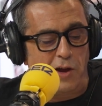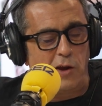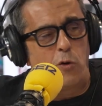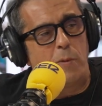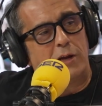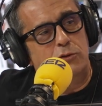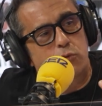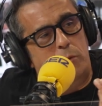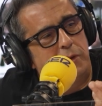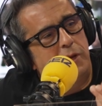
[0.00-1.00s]
Oh, algo más
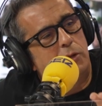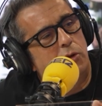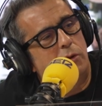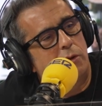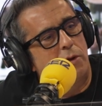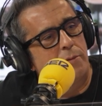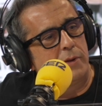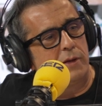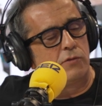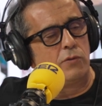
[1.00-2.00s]
suavito.
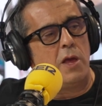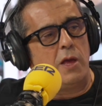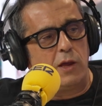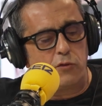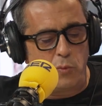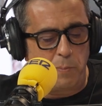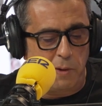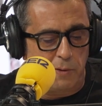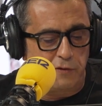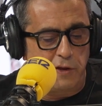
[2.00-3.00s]
Ah. es un
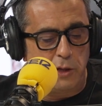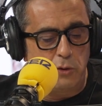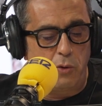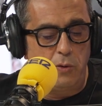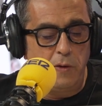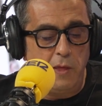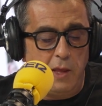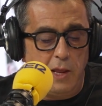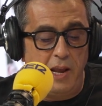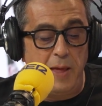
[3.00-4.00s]
bebecito.
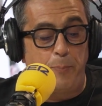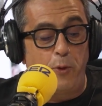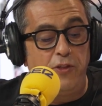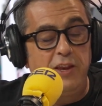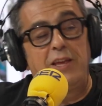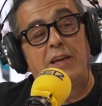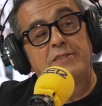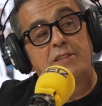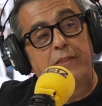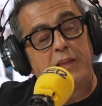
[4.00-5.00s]
¿Le
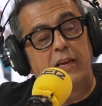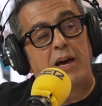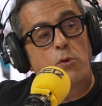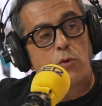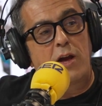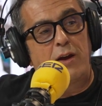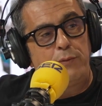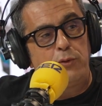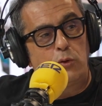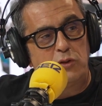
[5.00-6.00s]
podríais dedicar una
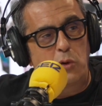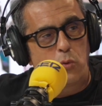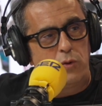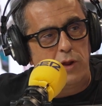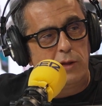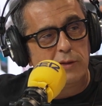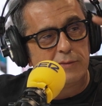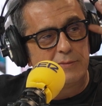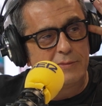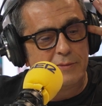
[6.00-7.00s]
canción de cuna?
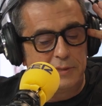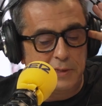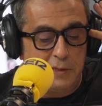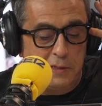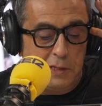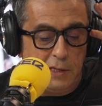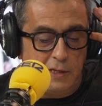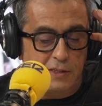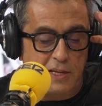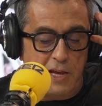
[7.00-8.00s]
Claro.
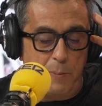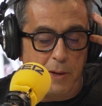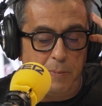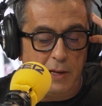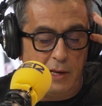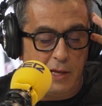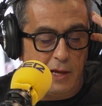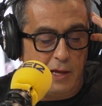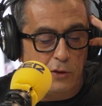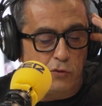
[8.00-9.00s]
Se llama
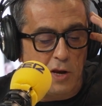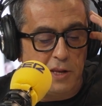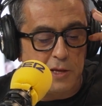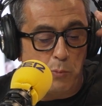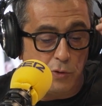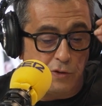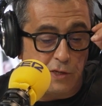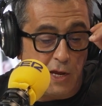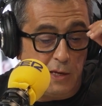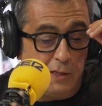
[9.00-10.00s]
Emilia. Es una niña muy
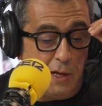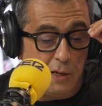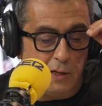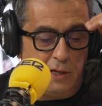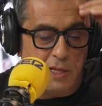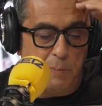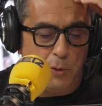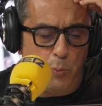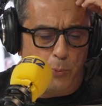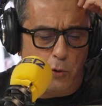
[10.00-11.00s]
seria y también
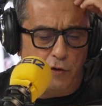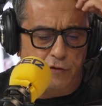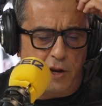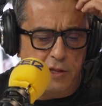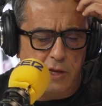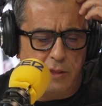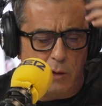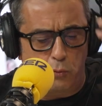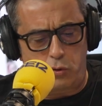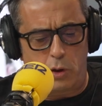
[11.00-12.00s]
un poco estreñida.
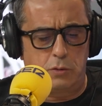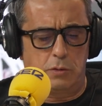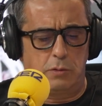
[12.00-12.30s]
Ostras.